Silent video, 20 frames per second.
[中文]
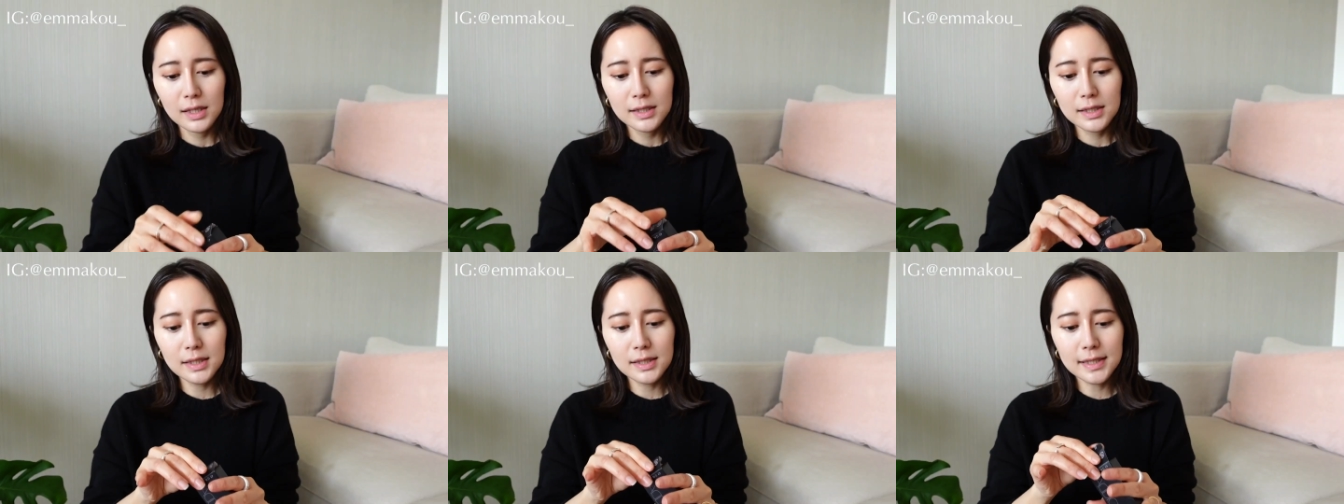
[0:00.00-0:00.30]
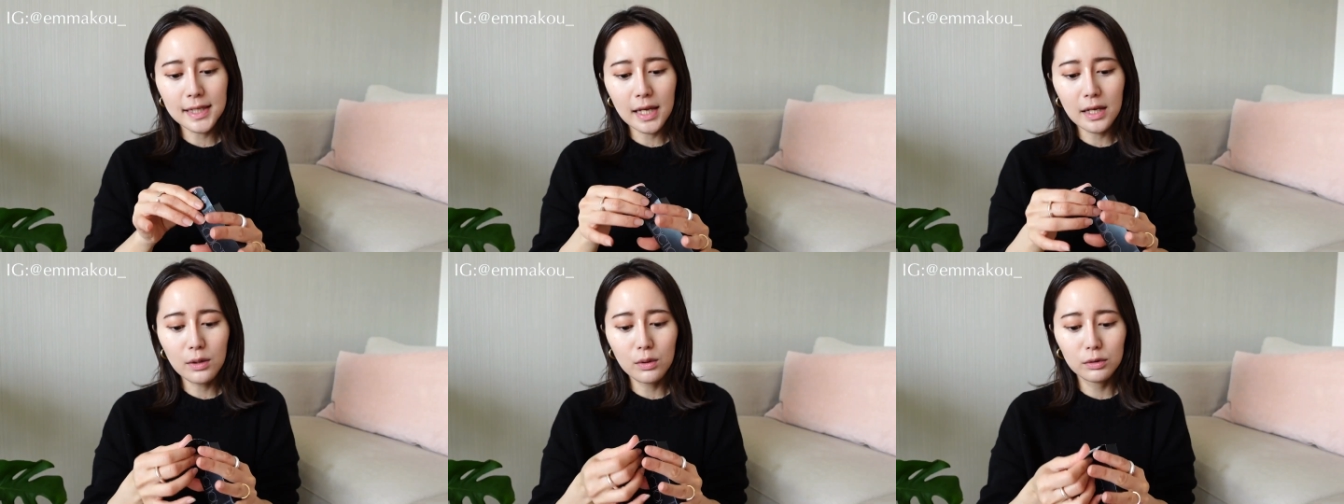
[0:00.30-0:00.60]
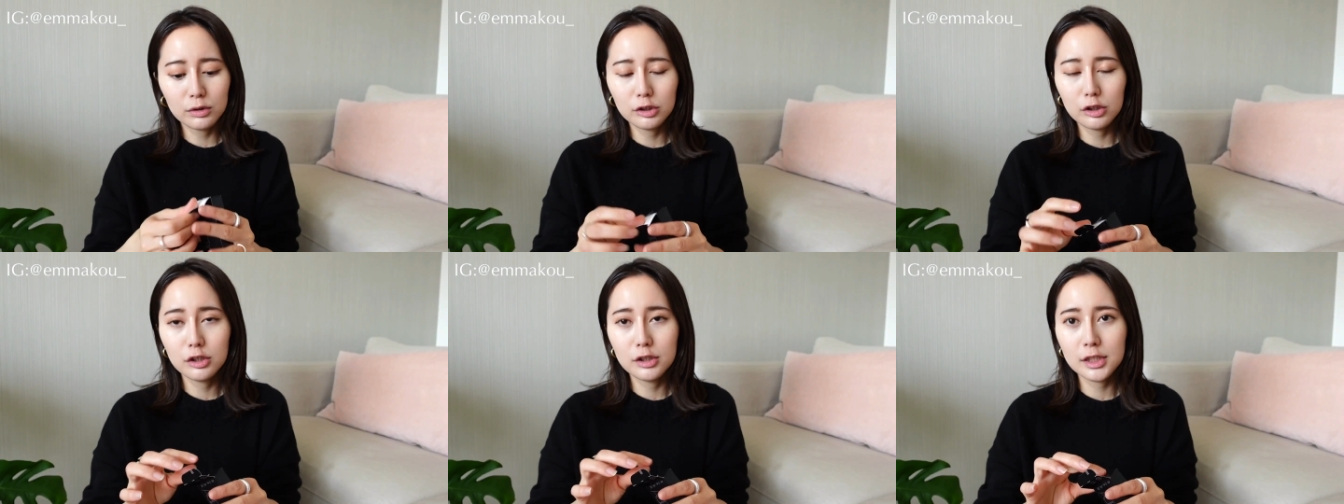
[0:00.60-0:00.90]
这个腮
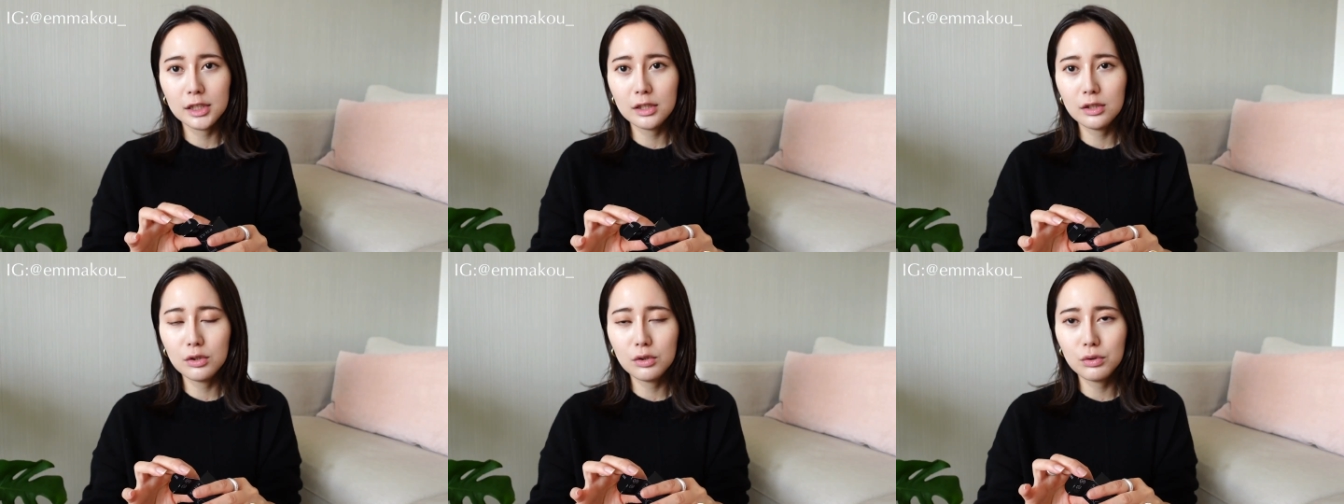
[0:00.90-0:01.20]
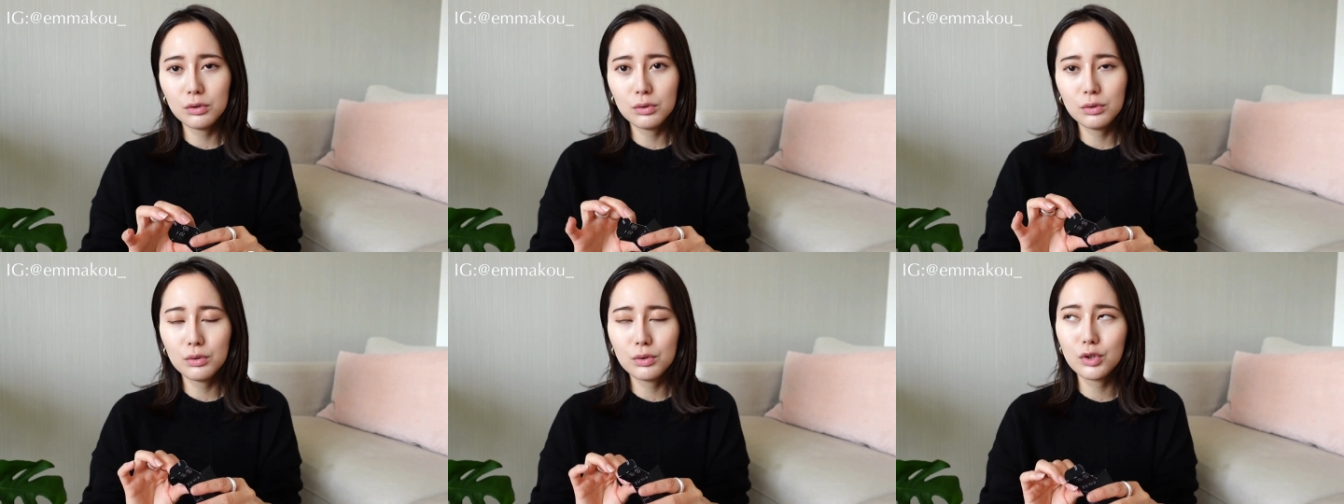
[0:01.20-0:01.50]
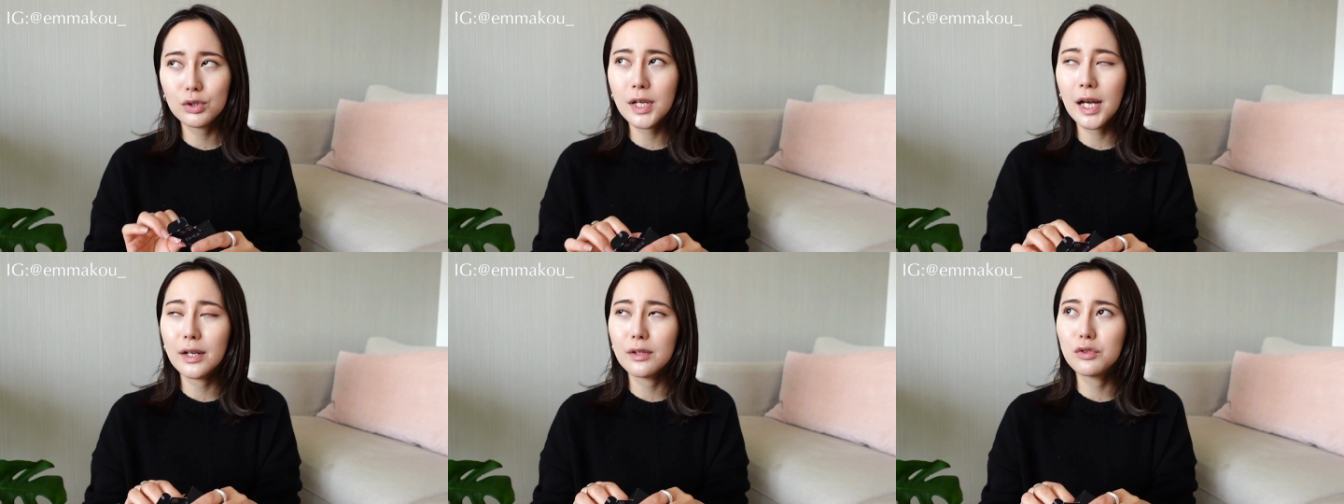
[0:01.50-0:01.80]
红呢已经
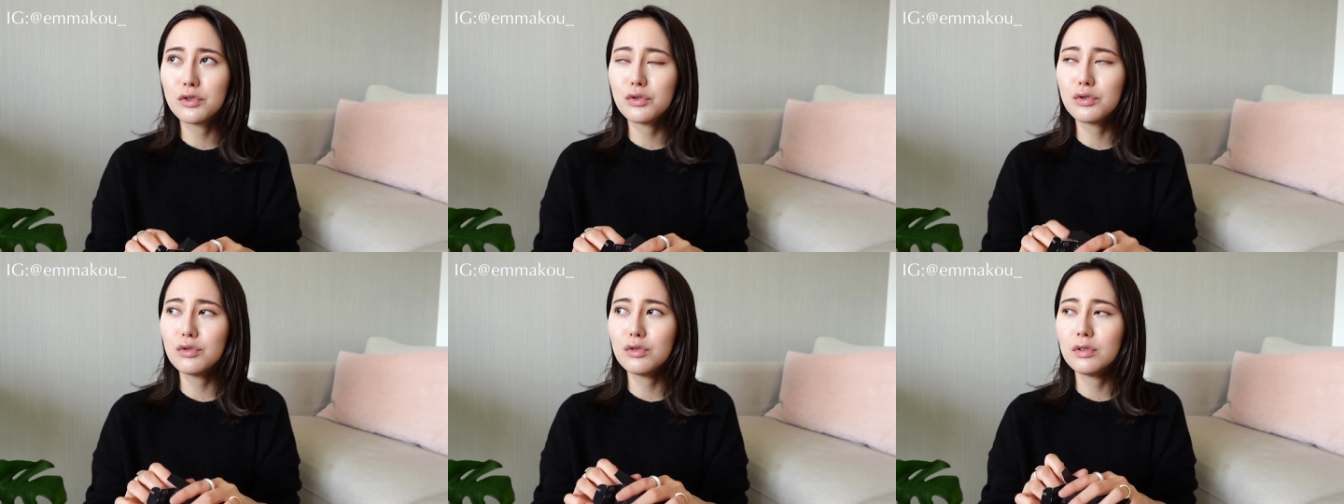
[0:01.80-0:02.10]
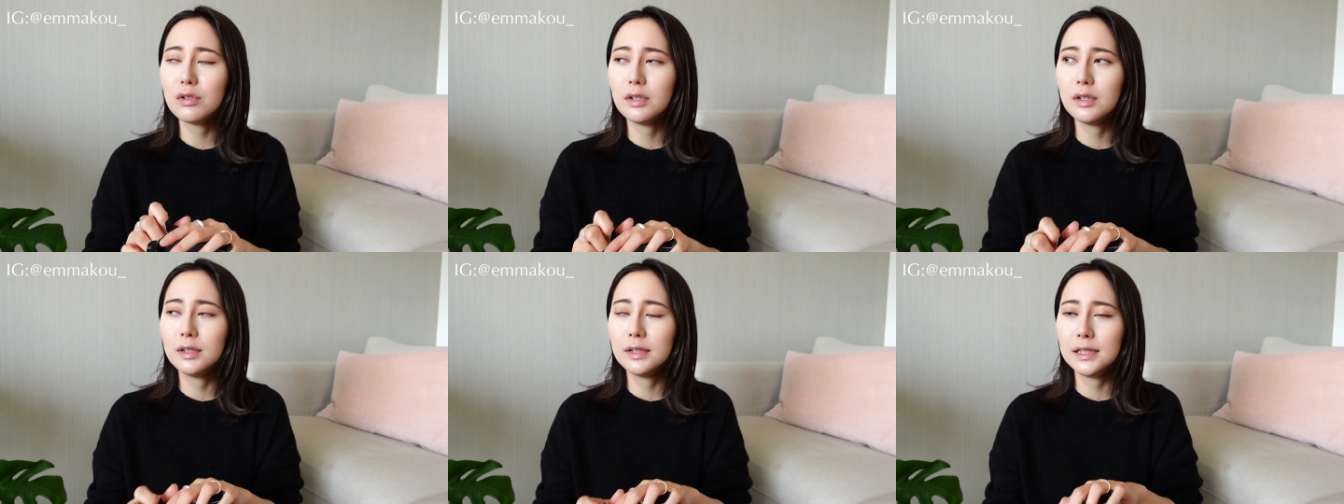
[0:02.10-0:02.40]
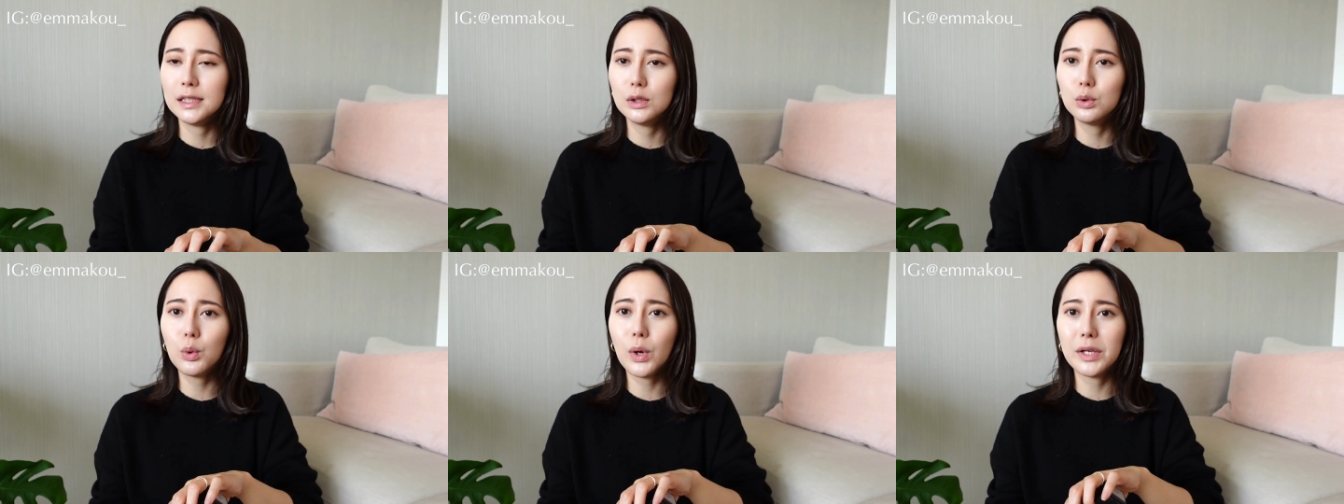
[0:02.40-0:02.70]
上市了
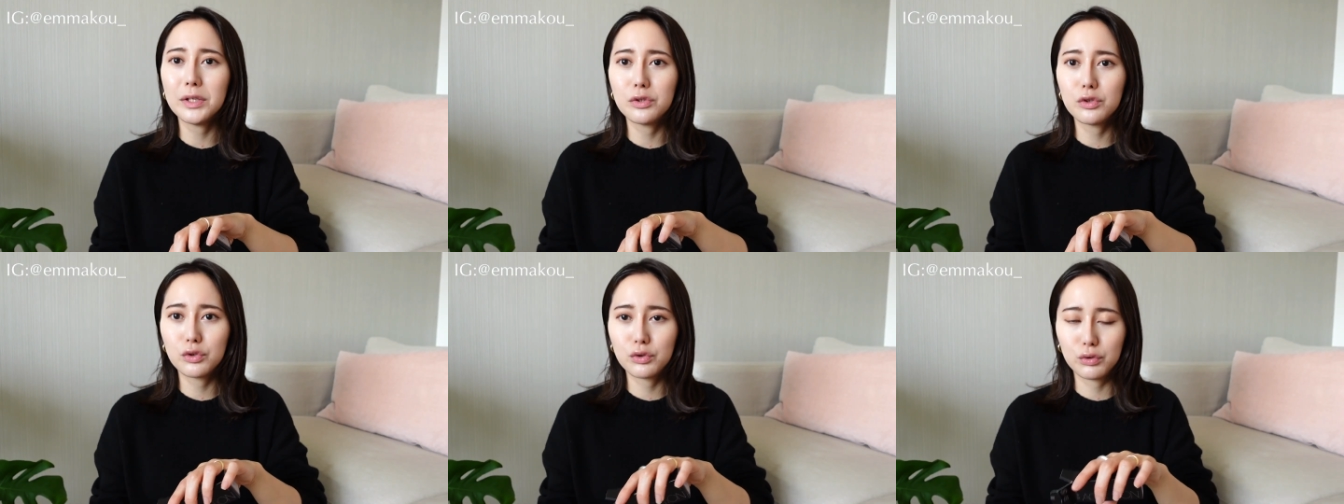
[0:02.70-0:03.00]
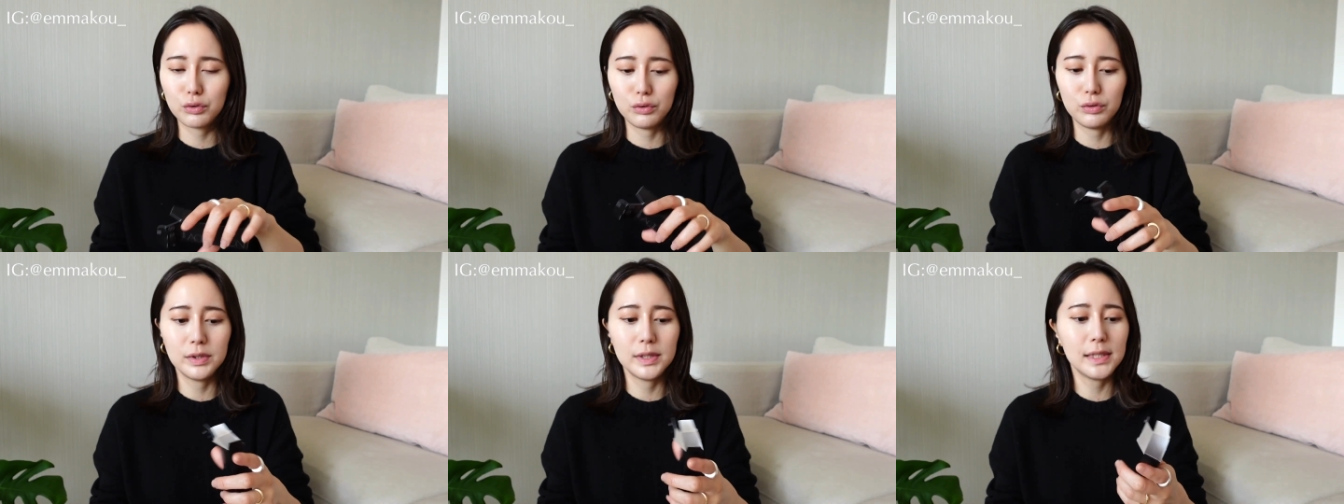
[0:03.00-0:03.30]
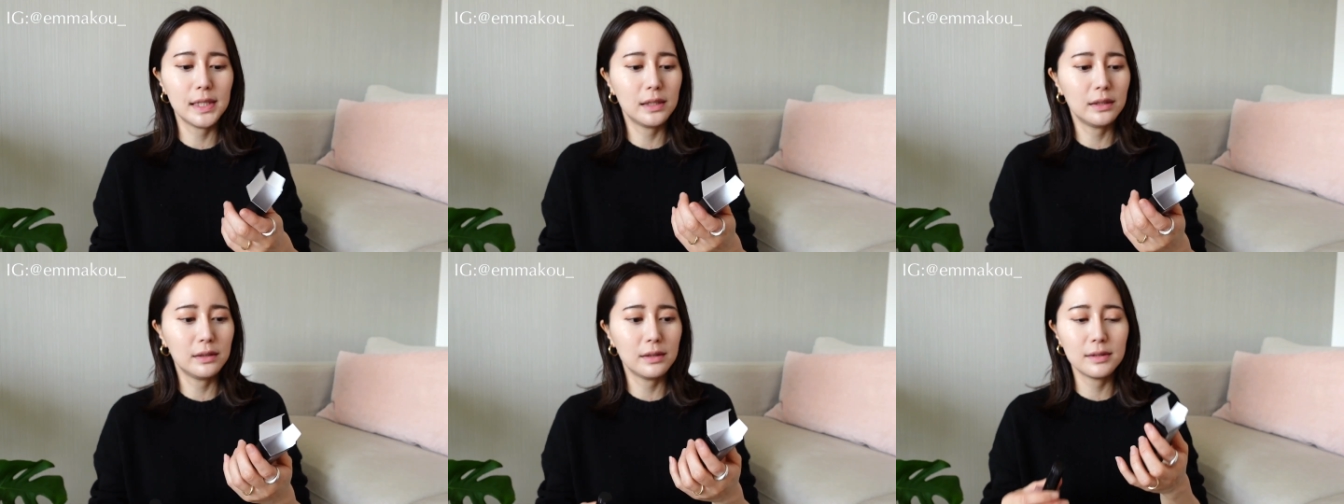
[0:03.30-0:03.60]
一段时
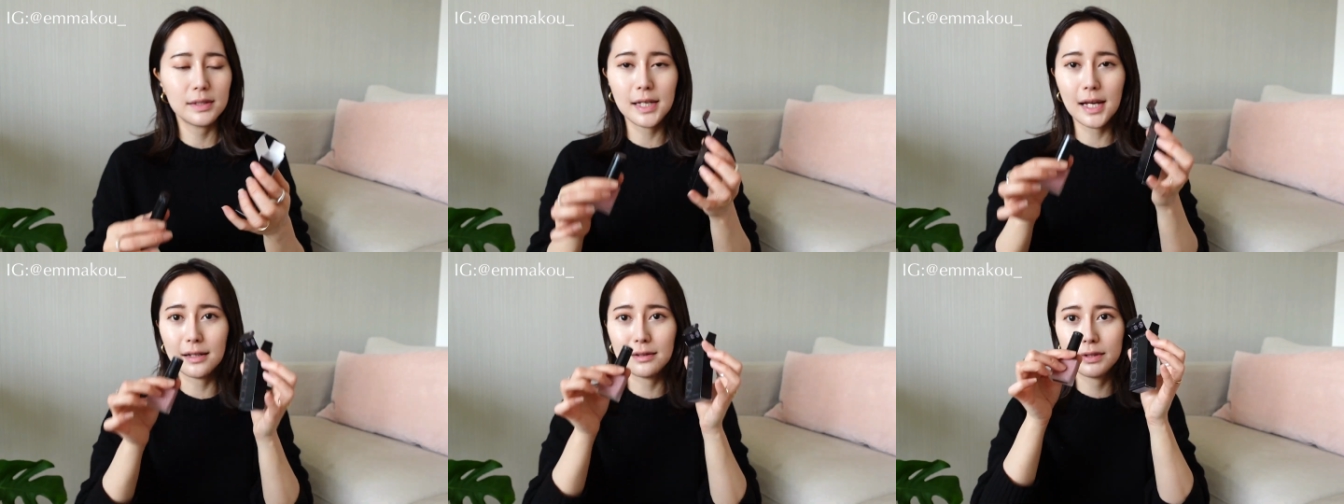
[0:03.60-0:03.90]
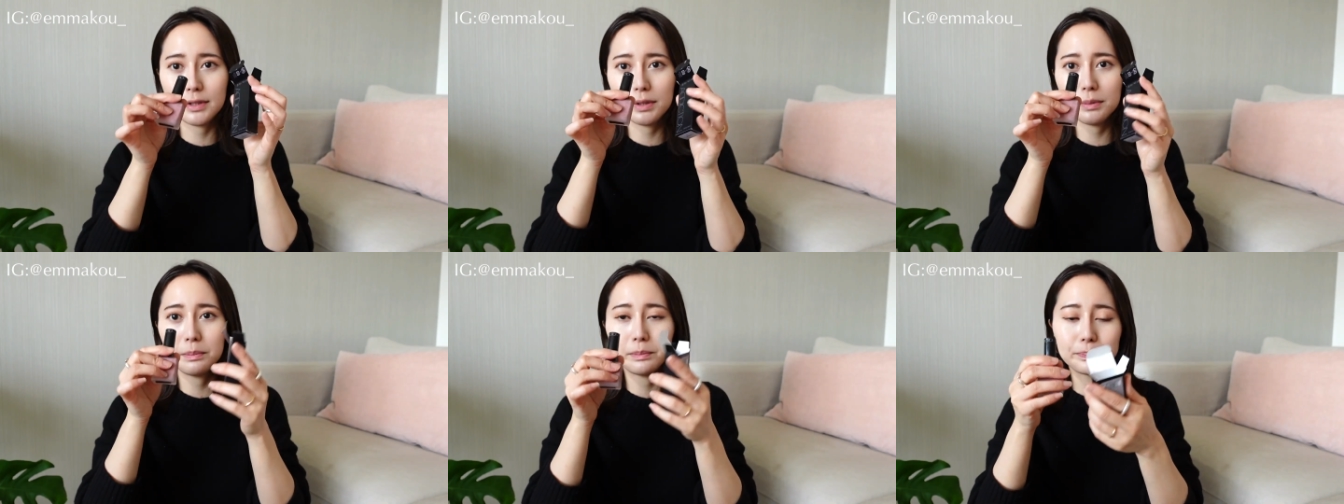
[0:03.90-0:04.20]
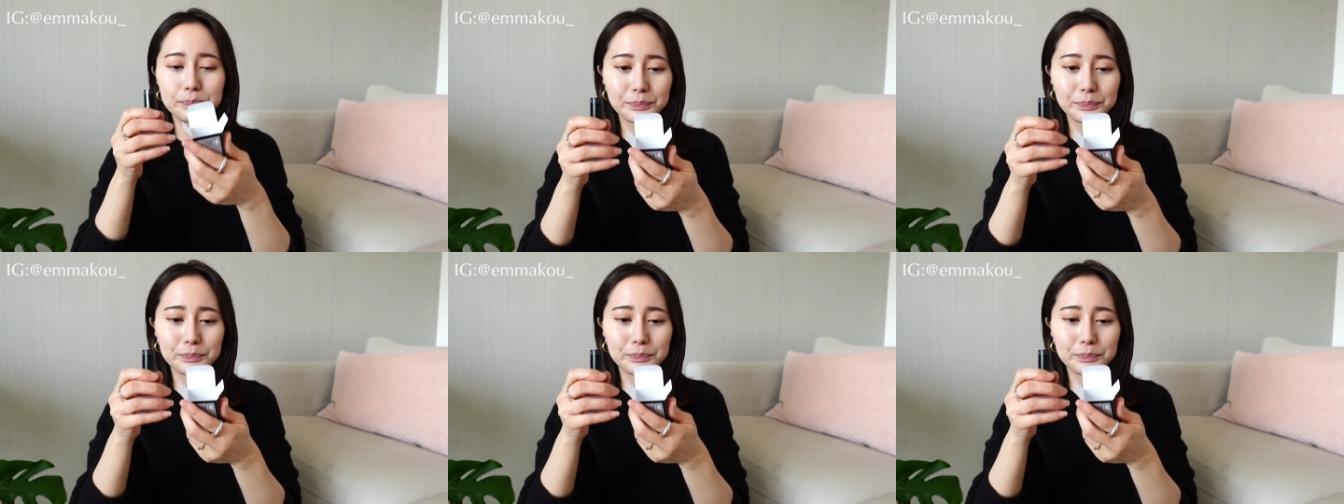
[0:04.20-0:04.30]
间了，这样子。